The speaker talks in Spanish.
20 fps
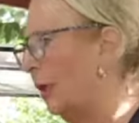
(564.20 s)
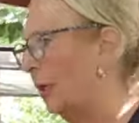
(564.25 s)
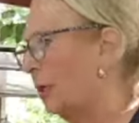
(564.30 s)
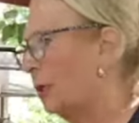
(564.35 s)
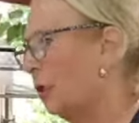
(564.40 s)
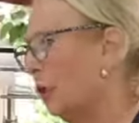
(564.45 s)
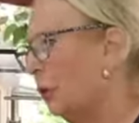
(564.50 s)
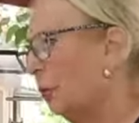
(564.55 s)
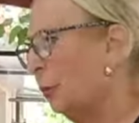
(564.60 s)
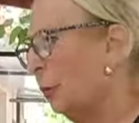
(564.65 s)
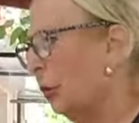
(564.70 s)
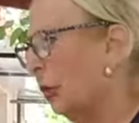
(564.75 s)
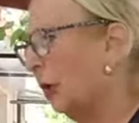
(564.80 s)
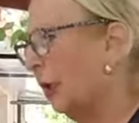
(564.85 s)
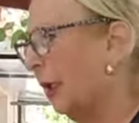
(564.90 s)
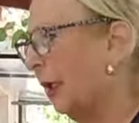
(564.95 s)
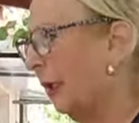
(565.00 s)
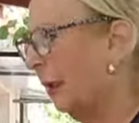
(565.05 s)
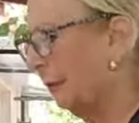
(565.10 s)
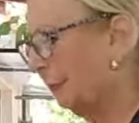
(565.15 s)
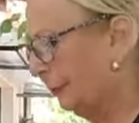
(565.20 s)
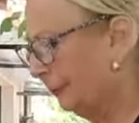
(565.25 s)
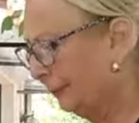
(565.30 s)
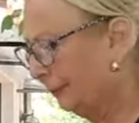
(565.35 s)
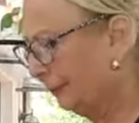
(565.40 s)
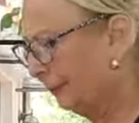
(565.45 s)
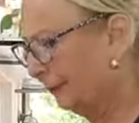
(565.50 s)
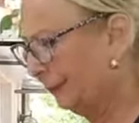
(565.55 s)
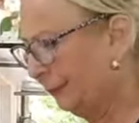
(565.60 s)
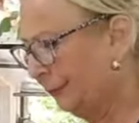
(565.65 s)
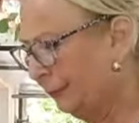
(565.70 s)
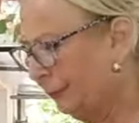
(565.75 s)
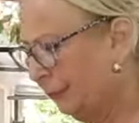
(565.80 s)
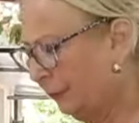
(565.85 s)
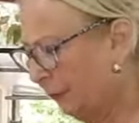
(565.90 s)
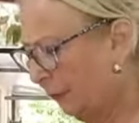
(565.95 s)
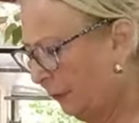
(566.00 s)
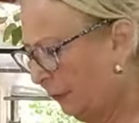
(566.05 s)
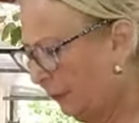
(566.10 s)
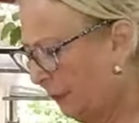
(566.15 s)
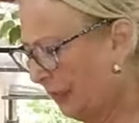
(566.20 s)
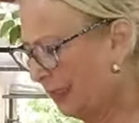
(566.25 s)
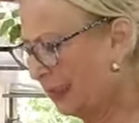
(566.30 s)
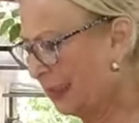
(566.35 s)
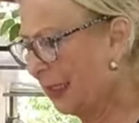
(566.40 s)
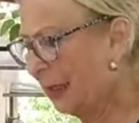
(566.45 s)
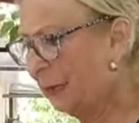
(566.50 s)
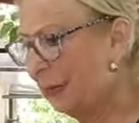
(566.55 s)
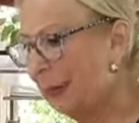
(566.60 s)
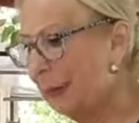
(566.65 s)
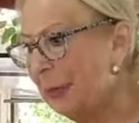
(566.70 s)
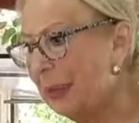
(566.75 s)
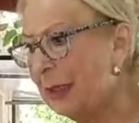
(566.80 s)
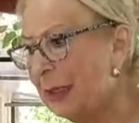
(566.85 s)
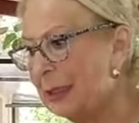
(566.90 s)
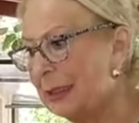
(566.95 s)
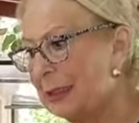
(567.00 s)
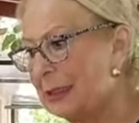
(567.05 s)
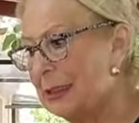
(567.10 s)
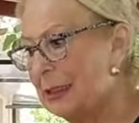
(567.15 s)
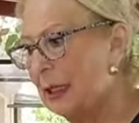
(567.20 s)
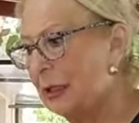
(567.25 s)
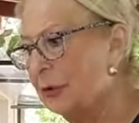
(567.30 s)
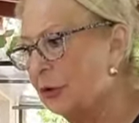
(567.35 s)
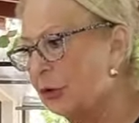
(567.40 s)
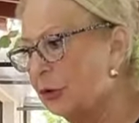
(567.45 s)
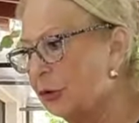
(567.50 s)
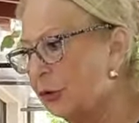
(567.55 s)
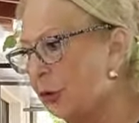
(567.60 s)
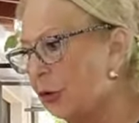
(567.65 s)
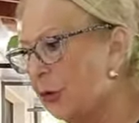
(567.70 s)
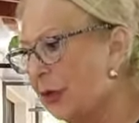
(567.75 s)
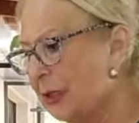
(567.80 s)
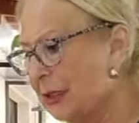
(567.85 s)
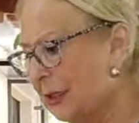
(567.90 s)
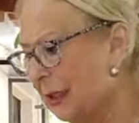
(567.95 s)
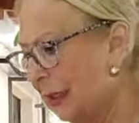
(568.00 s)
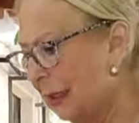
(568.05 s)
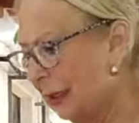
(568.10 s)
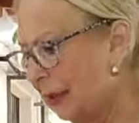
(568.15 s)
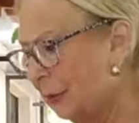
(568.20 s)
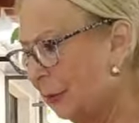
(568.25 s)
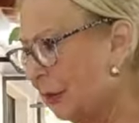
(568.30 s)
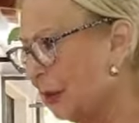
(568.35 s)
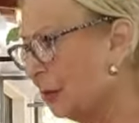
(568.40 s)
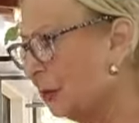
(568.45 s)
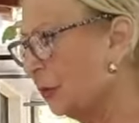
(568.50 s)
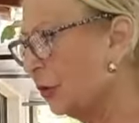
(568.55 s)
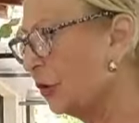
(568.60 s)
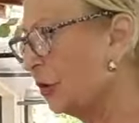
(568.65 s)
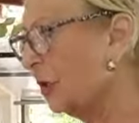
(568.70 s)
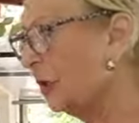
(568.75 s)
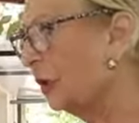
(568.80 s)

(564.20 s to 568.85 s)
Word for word: he hecho porque me sabe mal que estando todas en el mismo